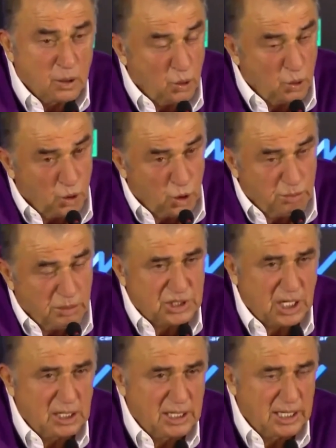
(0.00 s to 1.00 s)
günlük
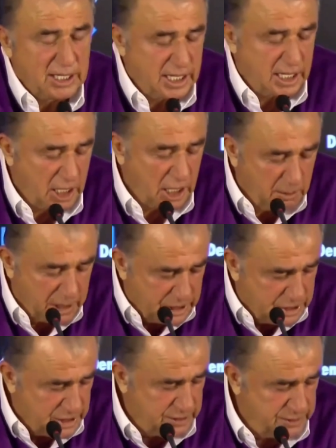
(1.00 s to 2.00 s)
başarıları
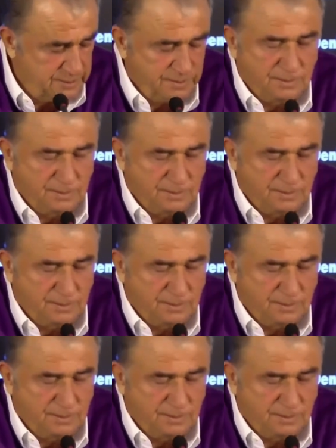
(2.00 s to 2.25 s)
yakalamak için